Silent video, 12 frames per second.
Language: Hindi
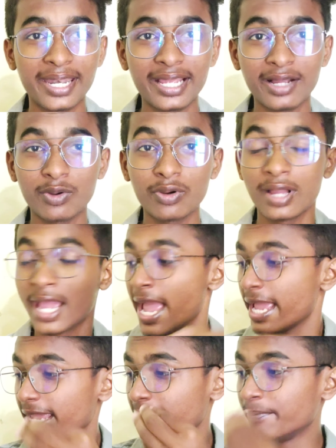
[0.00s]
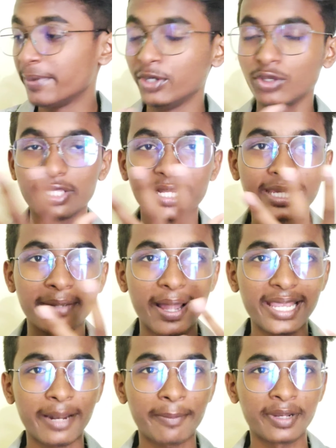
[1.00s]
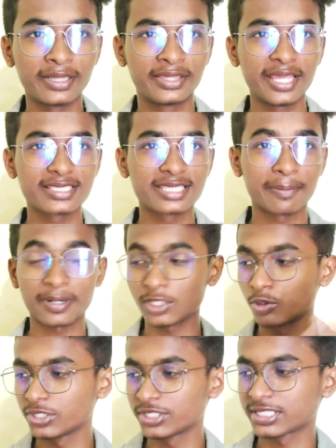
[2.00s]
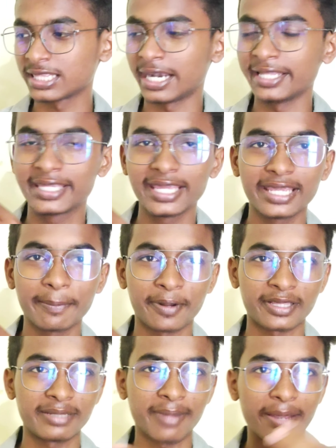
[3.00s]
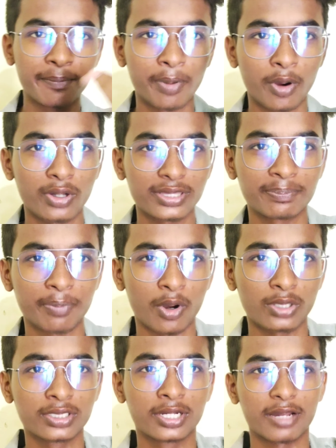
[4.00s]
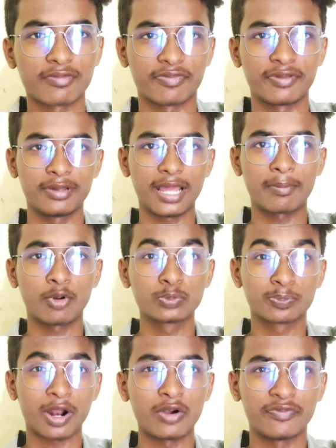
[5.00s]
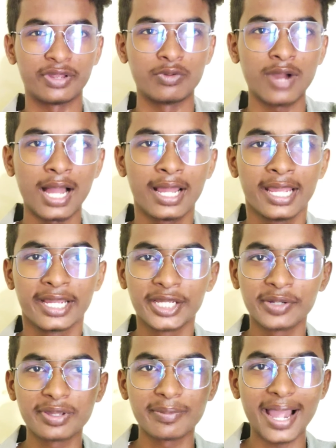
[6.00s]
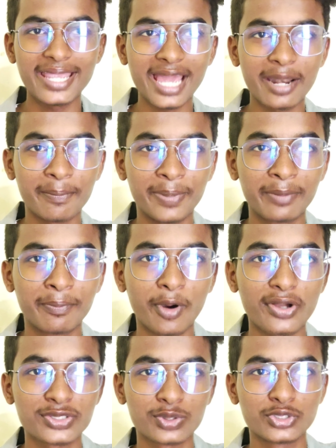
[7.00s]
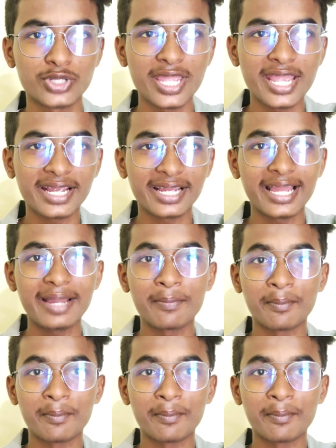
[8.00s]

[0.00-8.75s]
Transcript: मेरे को ये वीडियो देख के भाई यार अपने देश के प्रति और इस लड़की के प्रति भाई बहुत बहुत गर्व फील यार बहुत प्राउड फील हुआ क्योंकि भाई यार बिग बॉस सोचो एक